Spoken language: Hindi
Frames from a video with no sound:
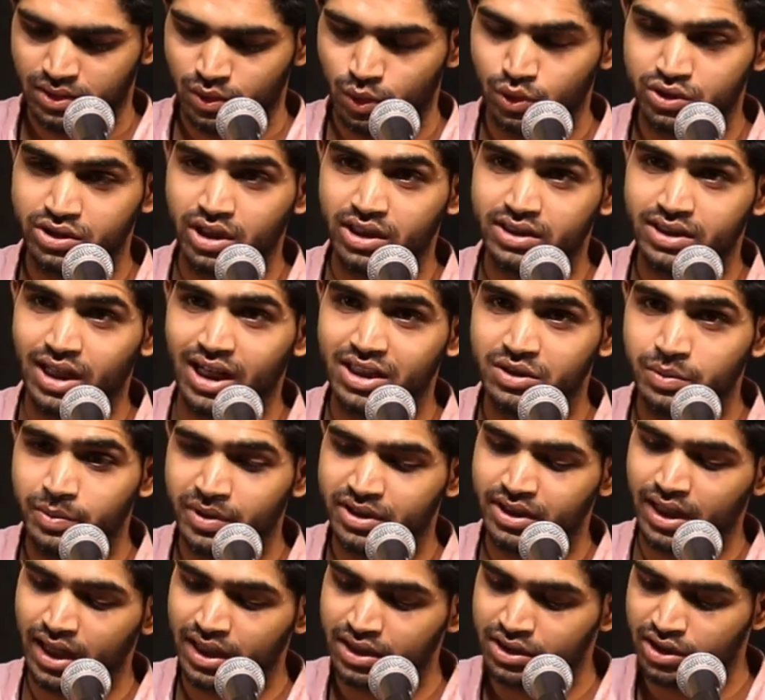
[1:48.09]
उसके साथ
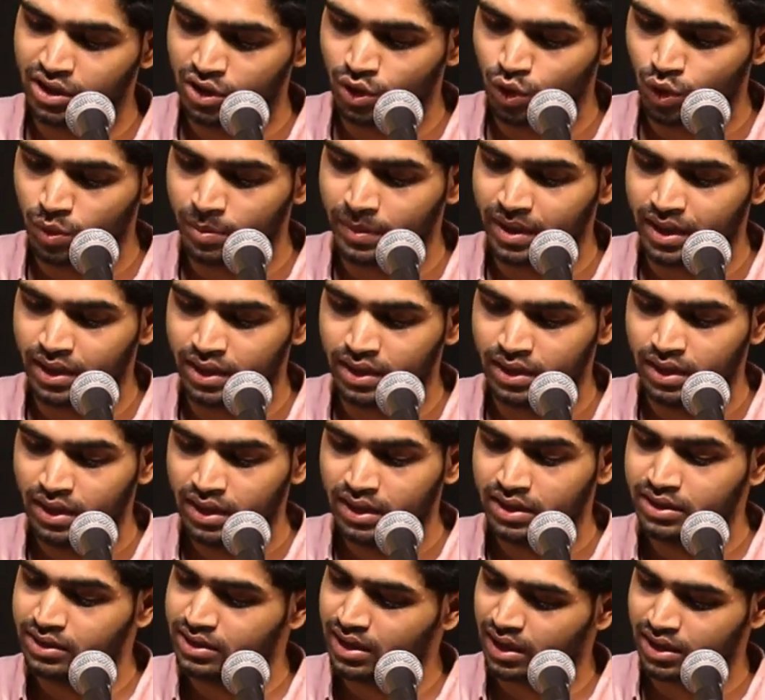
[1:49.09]
बिताए दिनों में
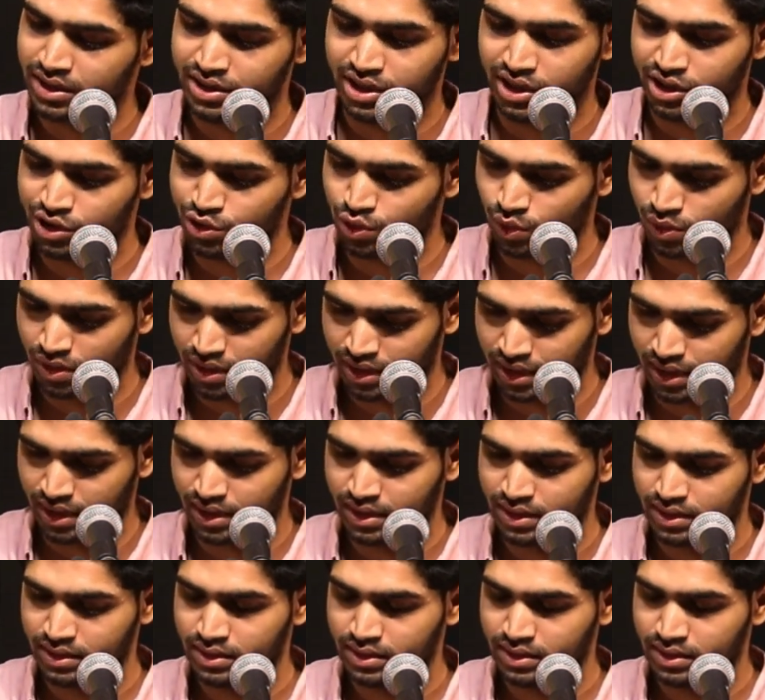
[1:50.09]
जंग छिड़ चुकी है